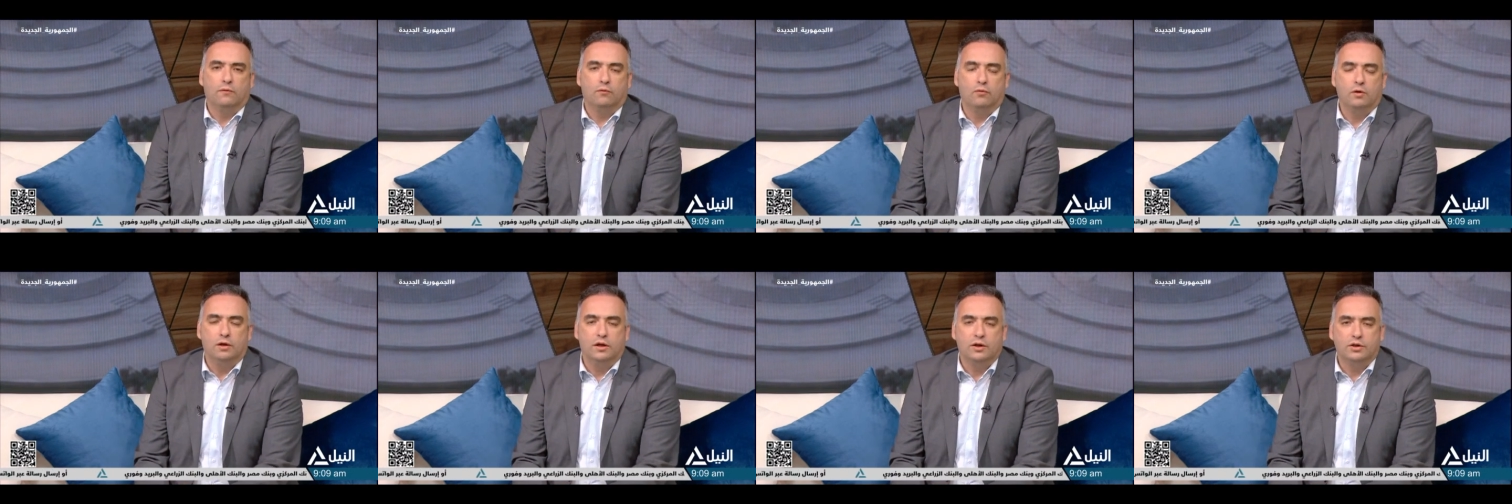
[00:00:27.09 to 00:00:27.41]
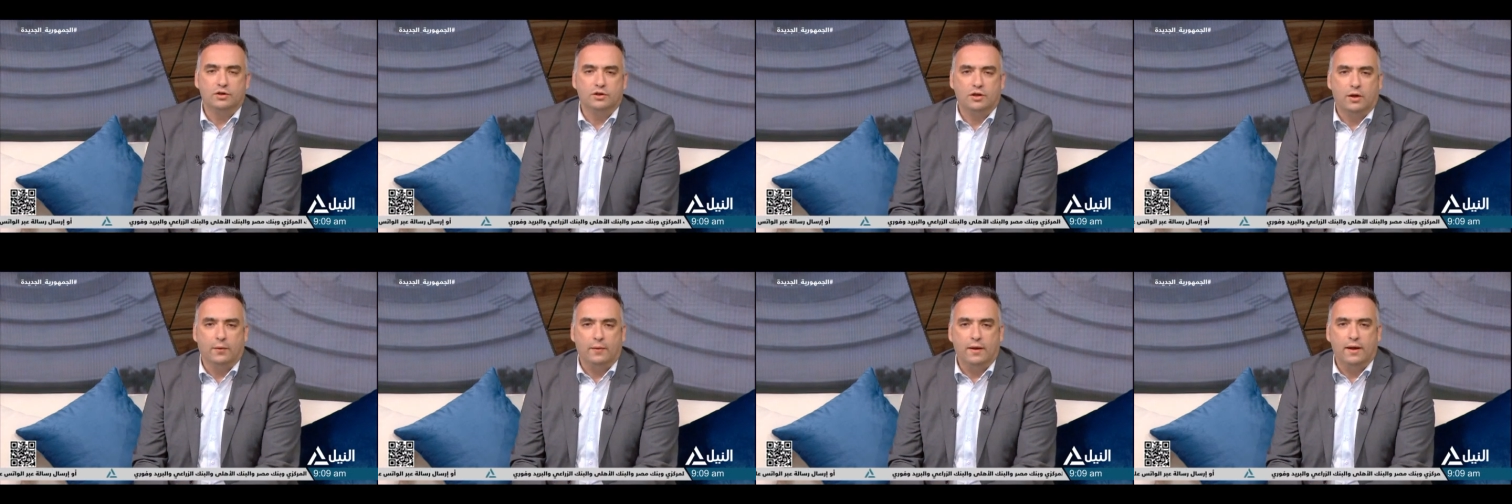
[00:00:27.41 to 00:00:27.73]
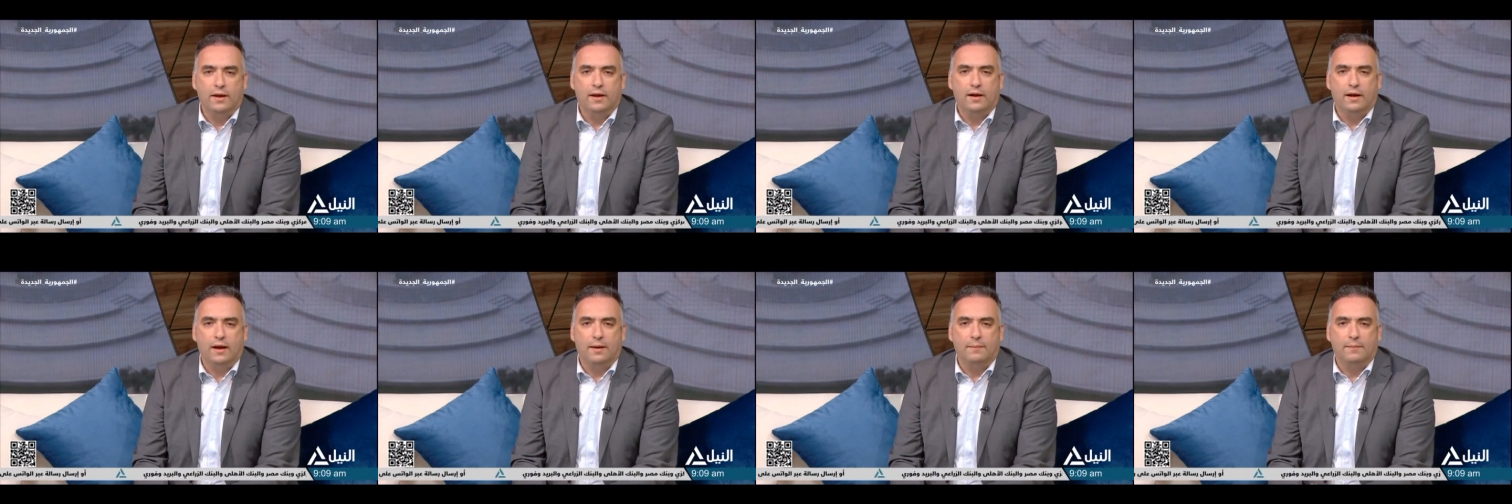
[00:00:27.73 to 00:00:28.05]
في كل
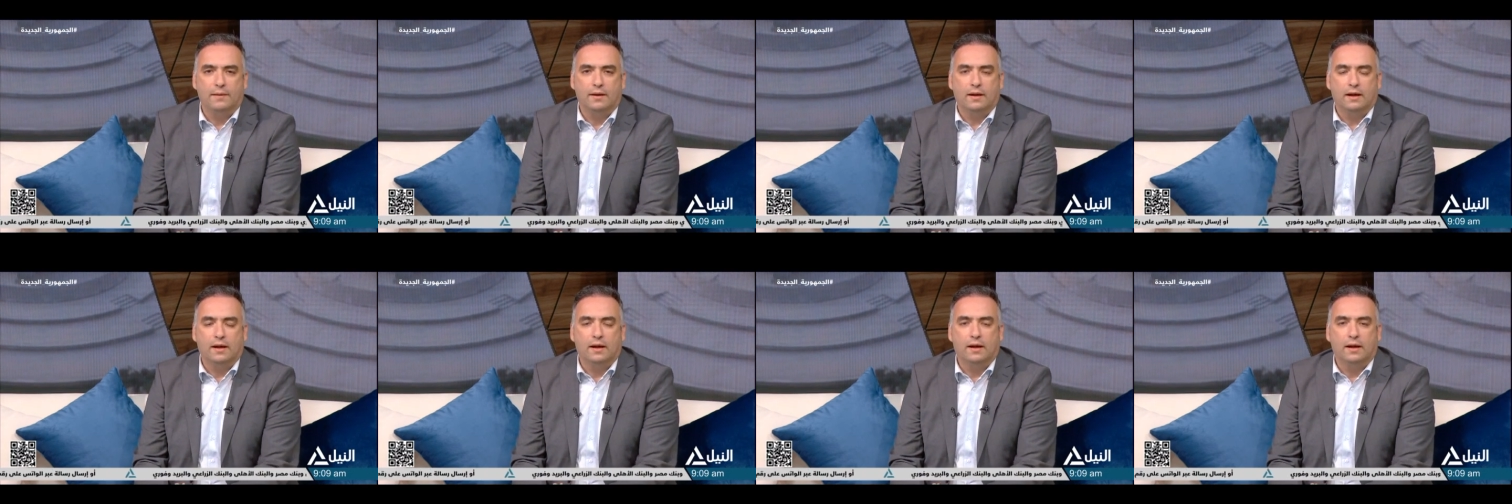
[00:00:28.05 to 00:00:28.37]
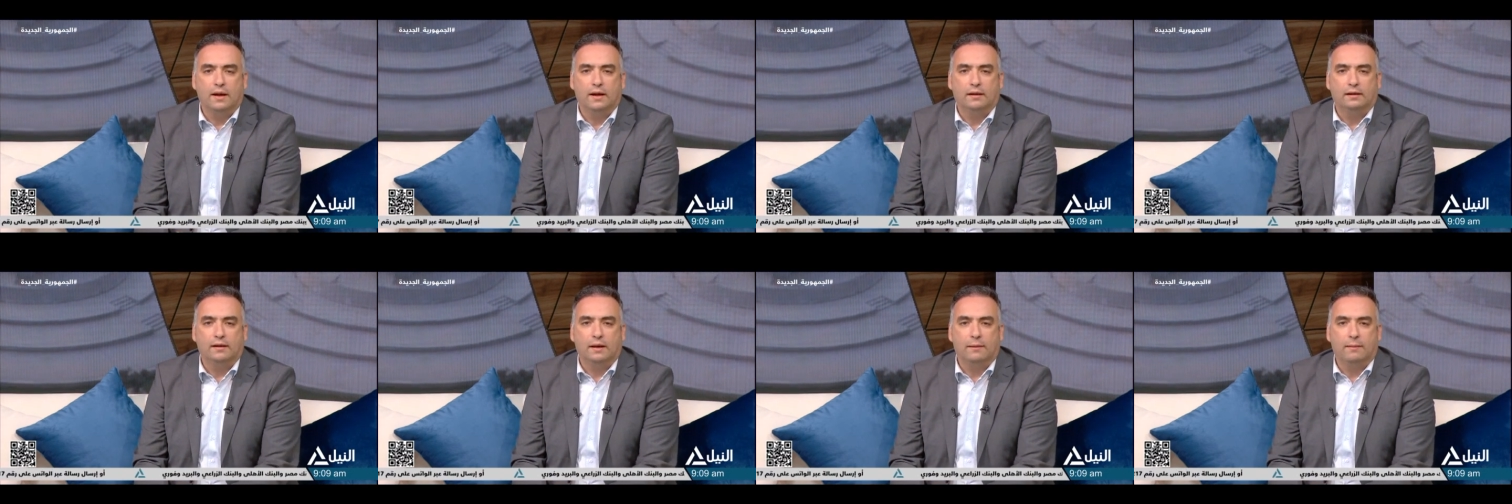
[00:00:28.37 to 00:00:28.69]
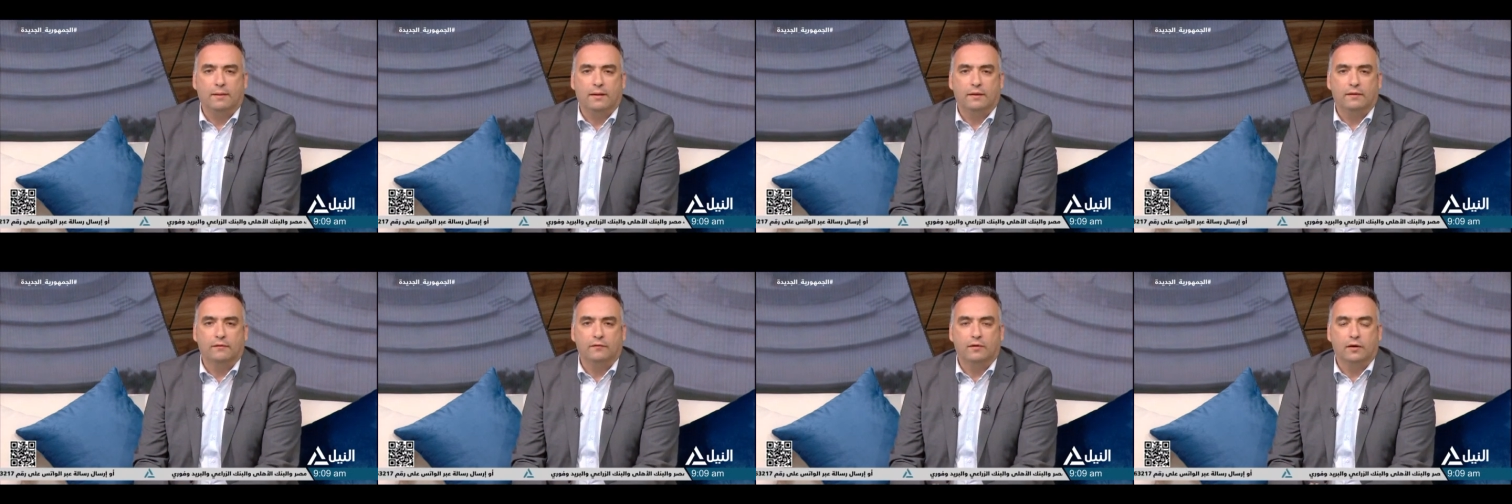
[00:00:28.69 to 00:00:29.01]
الشوارع من خلال
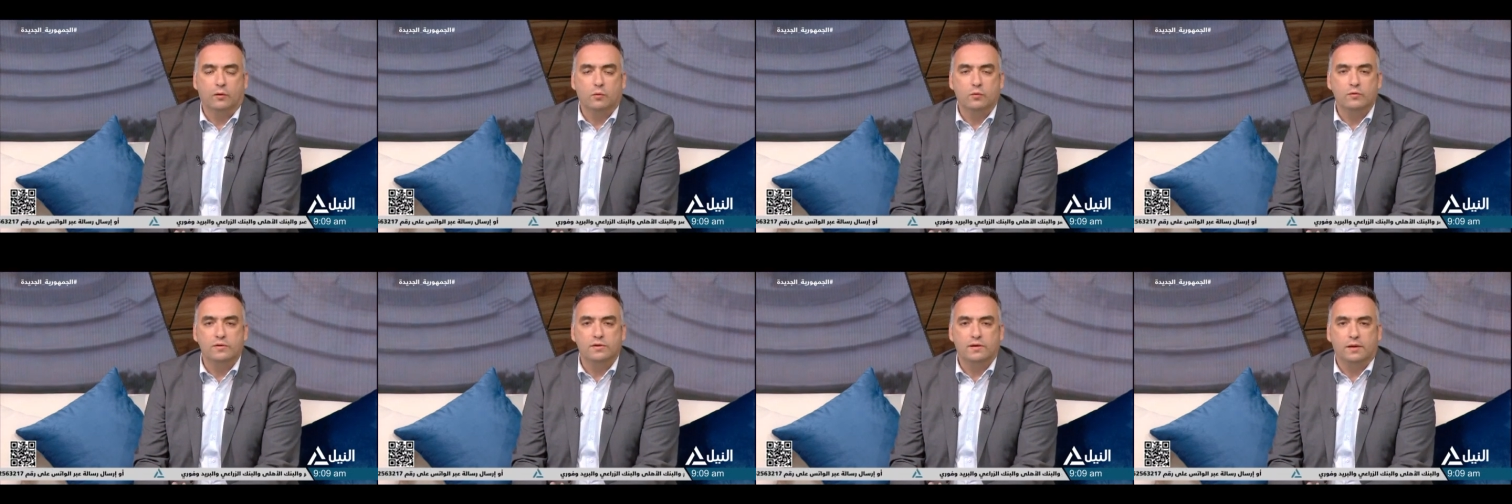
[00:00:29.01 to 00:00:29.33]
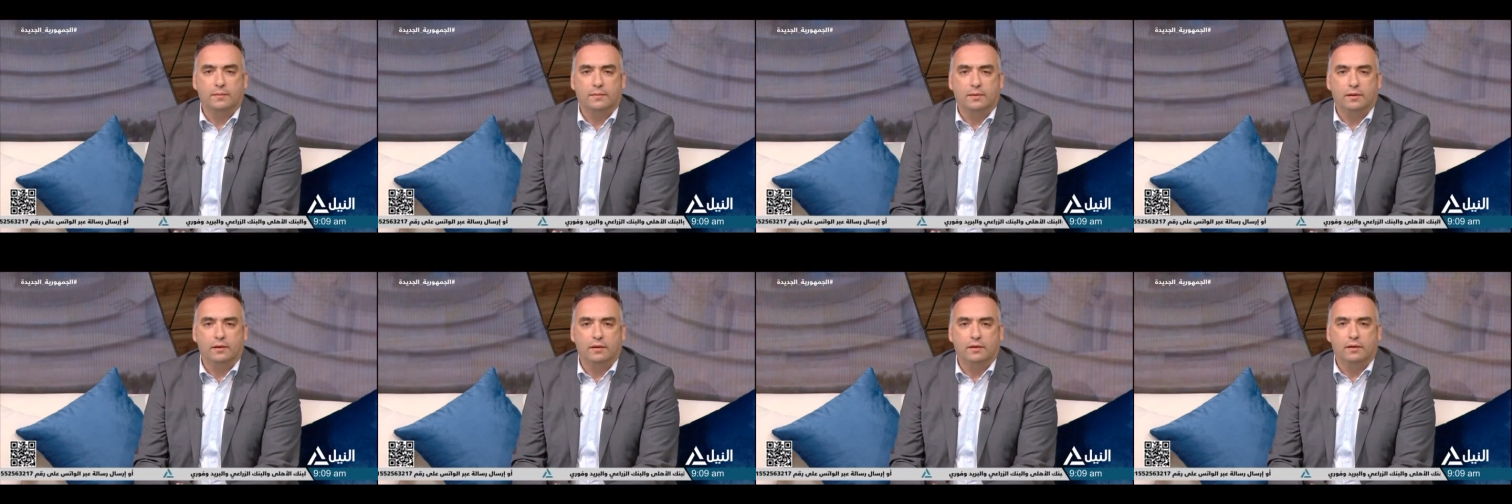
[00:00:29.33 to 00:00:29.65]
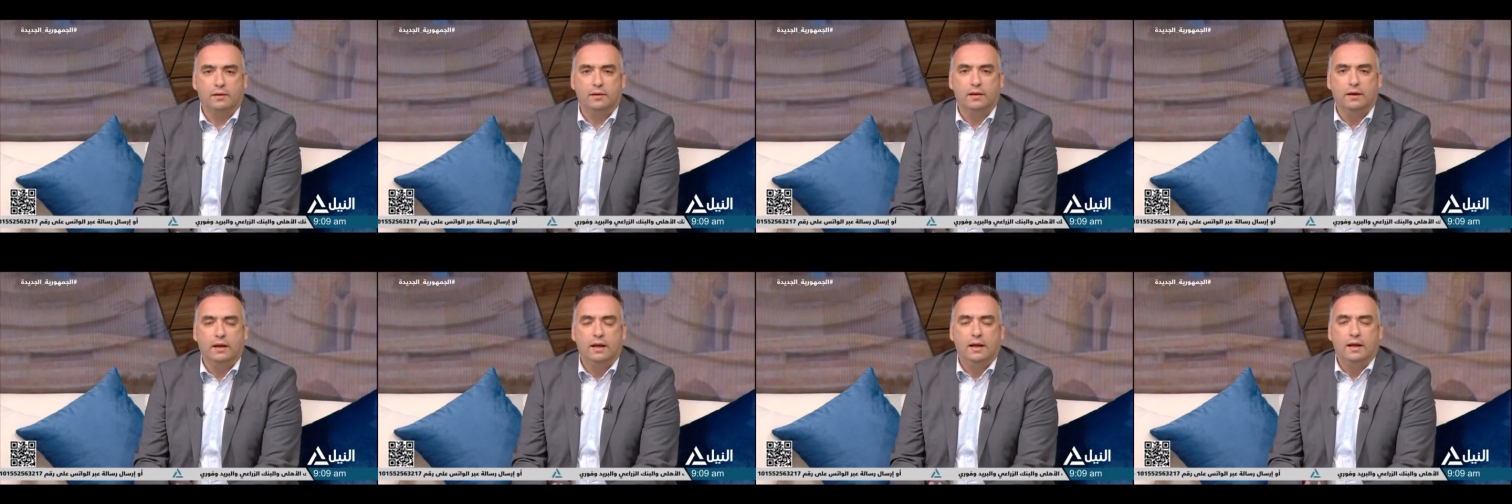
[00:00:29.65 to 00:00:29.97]
طبعا فانوس
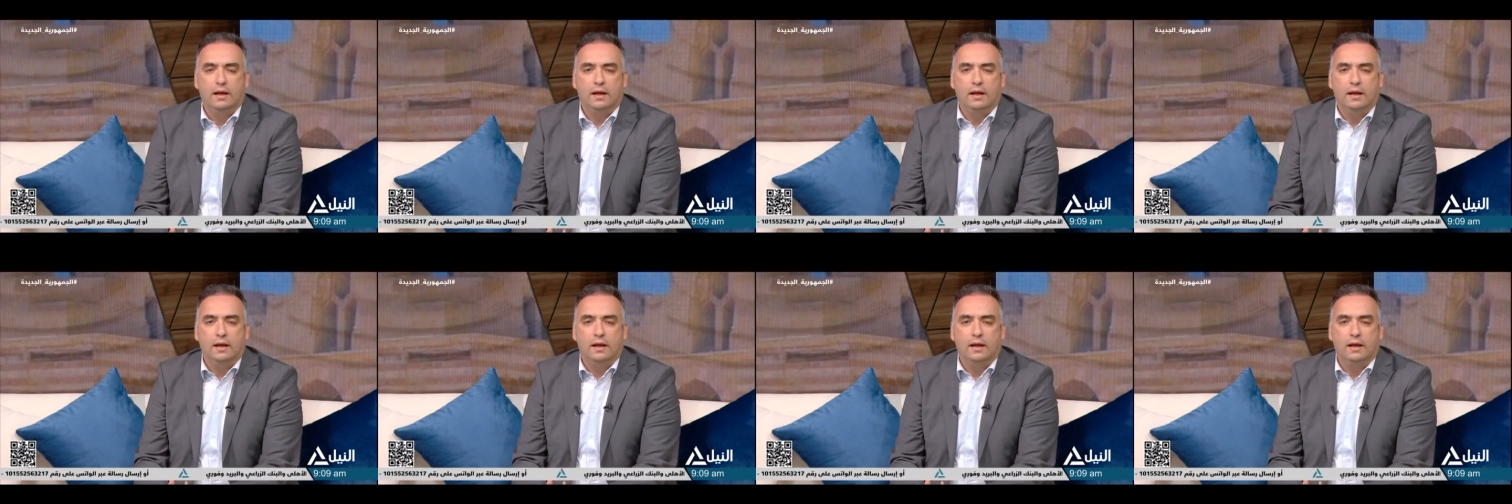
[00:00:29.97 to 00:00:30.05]
رمضان